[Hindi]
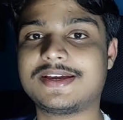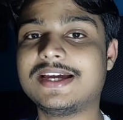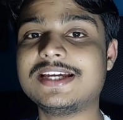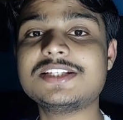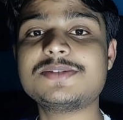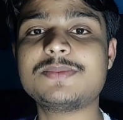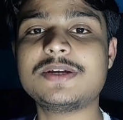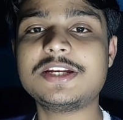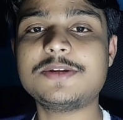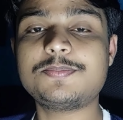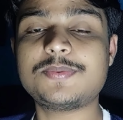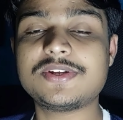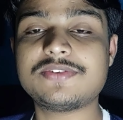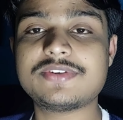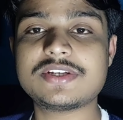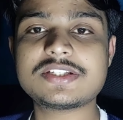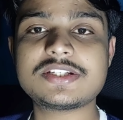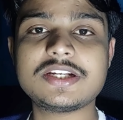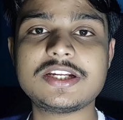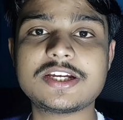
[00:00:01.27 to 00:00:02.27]
गाइज मैंने
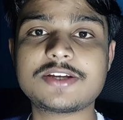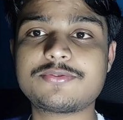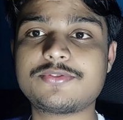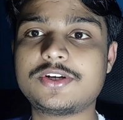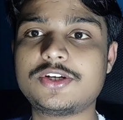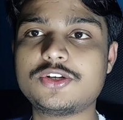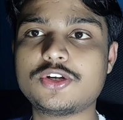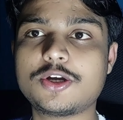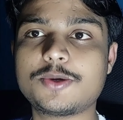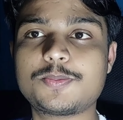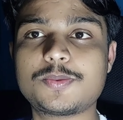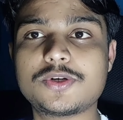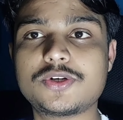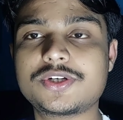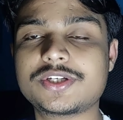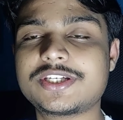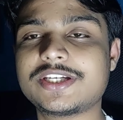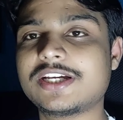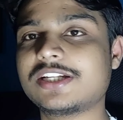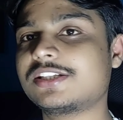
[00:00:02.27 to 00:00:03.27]
प्रीवियसली एक वीडियो
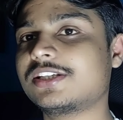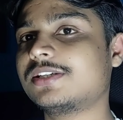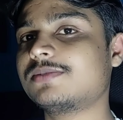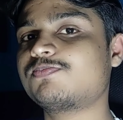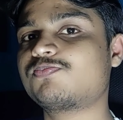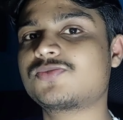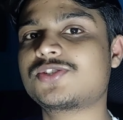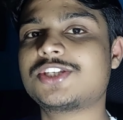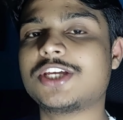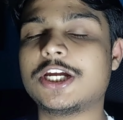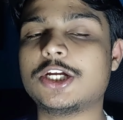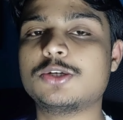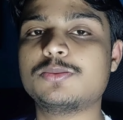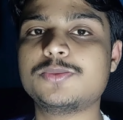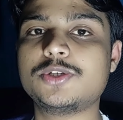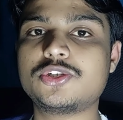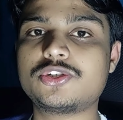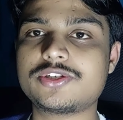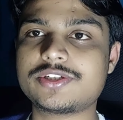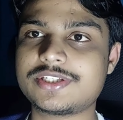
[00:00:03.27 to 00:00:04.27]
अपलोड किया था
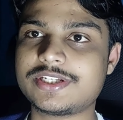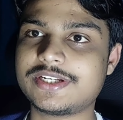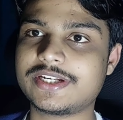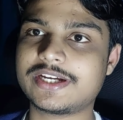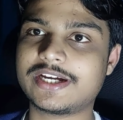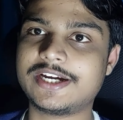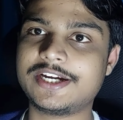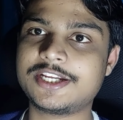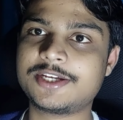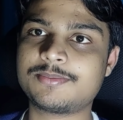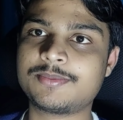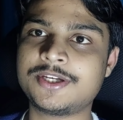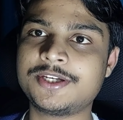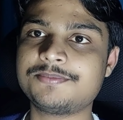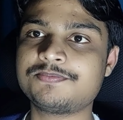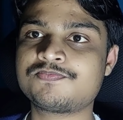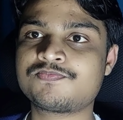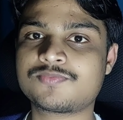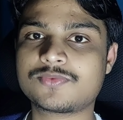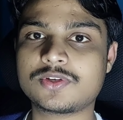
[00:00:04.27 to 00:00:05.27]
सैडोम्यूटर से रिगार्डिंग में
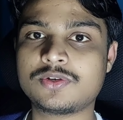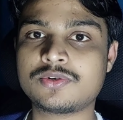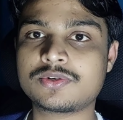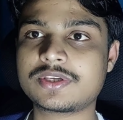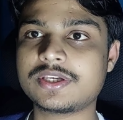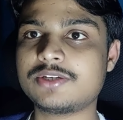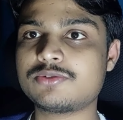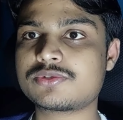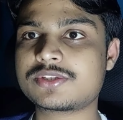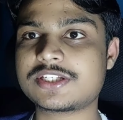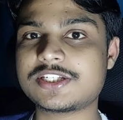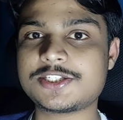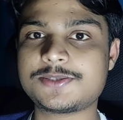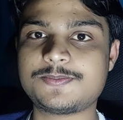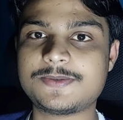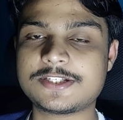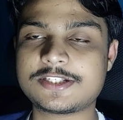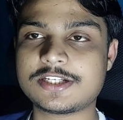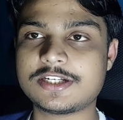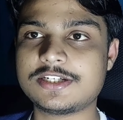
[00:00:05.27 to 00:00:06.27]
ओके okay, उसके
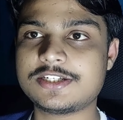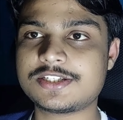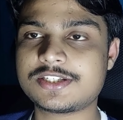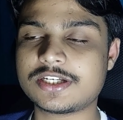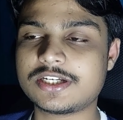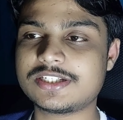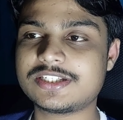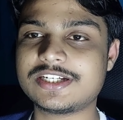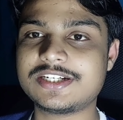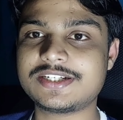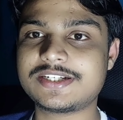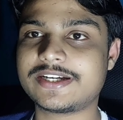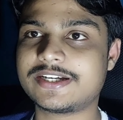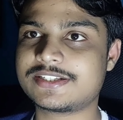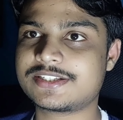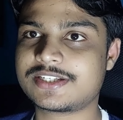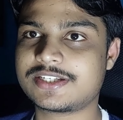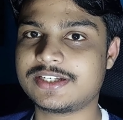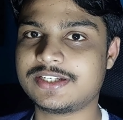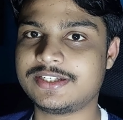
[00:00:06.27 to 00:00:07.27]
स्पेशल रिसर्च एंड
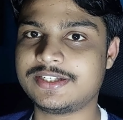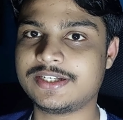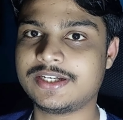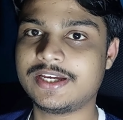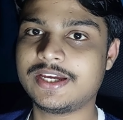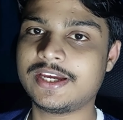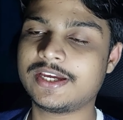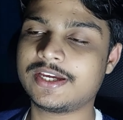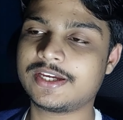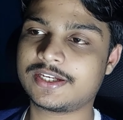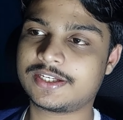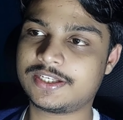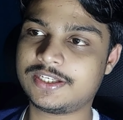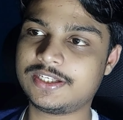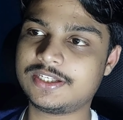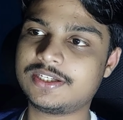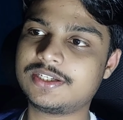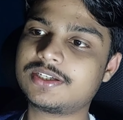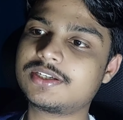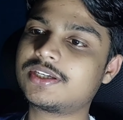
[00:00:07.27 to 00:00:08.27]
टास्क के लिए
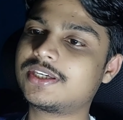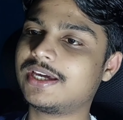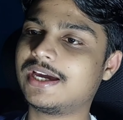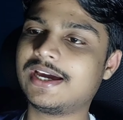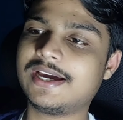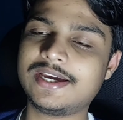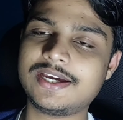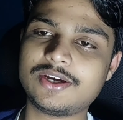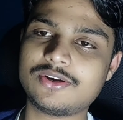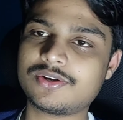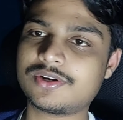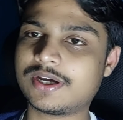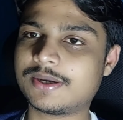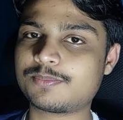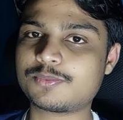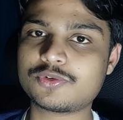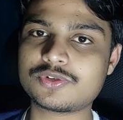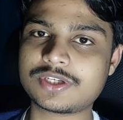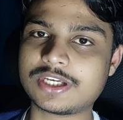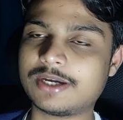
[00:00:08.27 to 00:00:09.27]
कि क्या है और
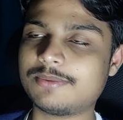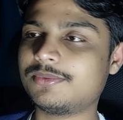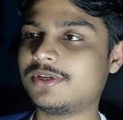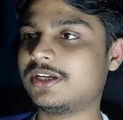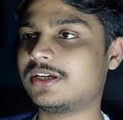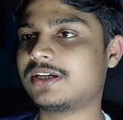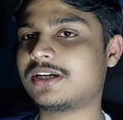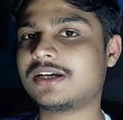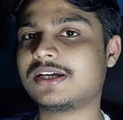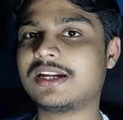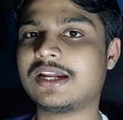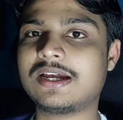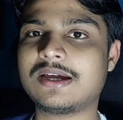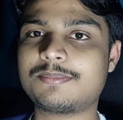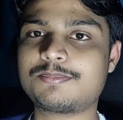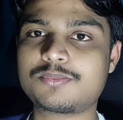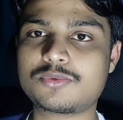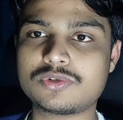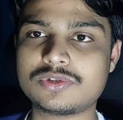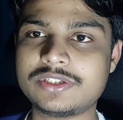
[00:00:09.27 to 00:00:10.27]
आपको क्या मिलेगा अगर
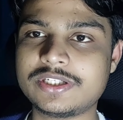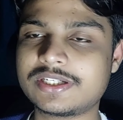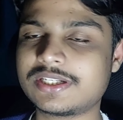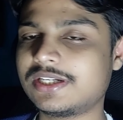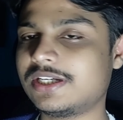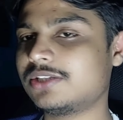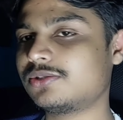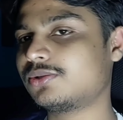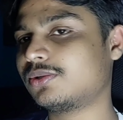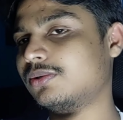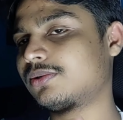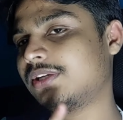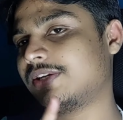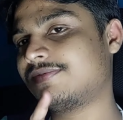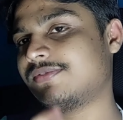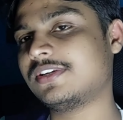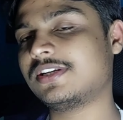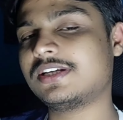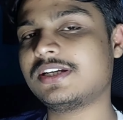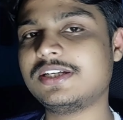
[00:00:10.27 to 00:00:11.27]
आपको देखना है तो
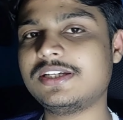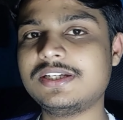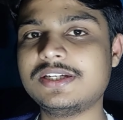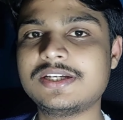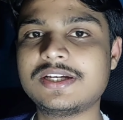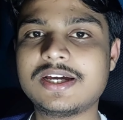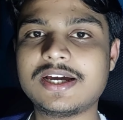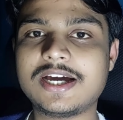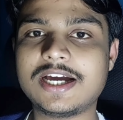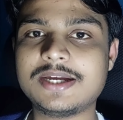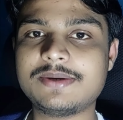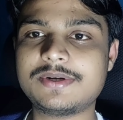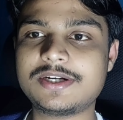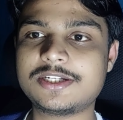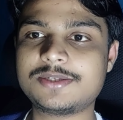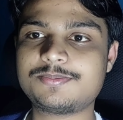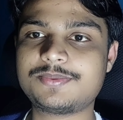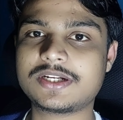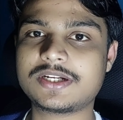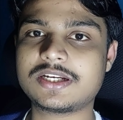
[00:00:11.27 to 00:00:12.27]
डेफिनेटली आई
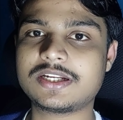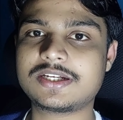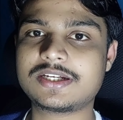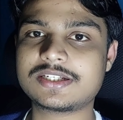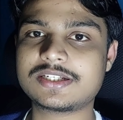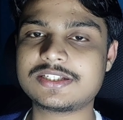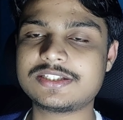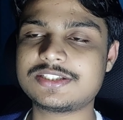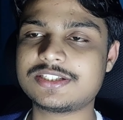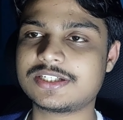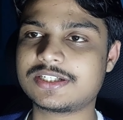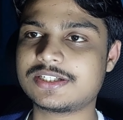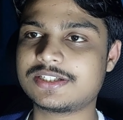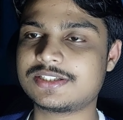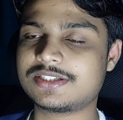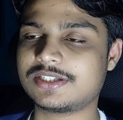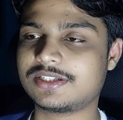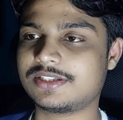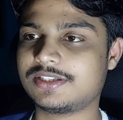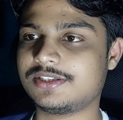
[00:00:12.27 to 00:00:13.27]
बटन पे क्लिक करके चेक कर
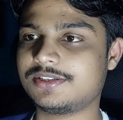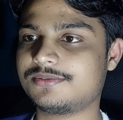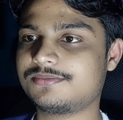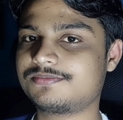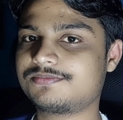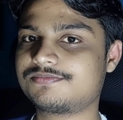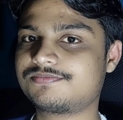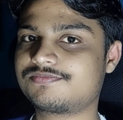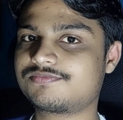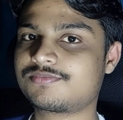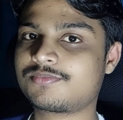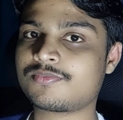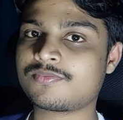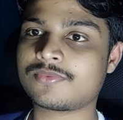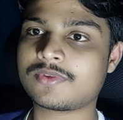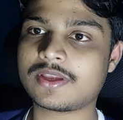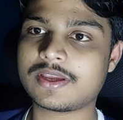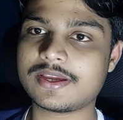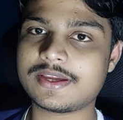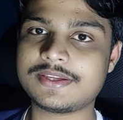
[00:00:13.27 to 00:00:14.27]
सकते हैं
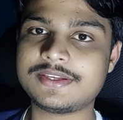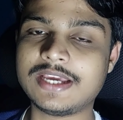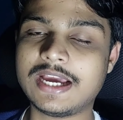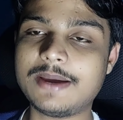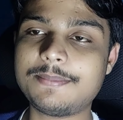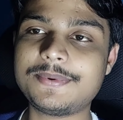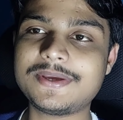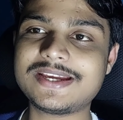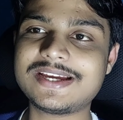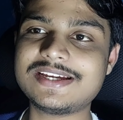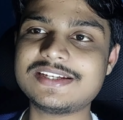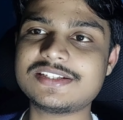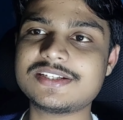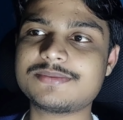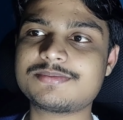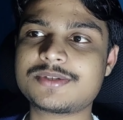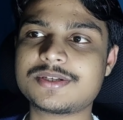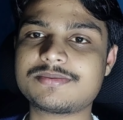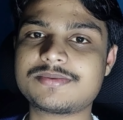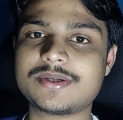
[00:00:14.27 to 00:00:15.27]
यहाँ पे गाइज
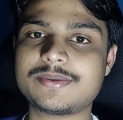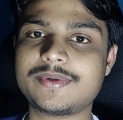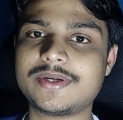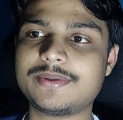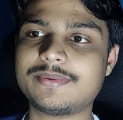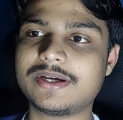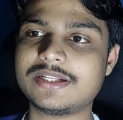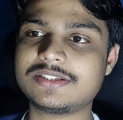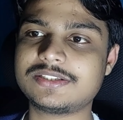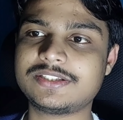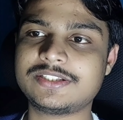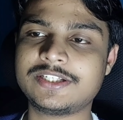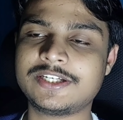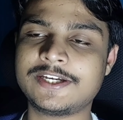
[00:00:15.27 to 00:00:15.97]
अब सबसे बड़ी बात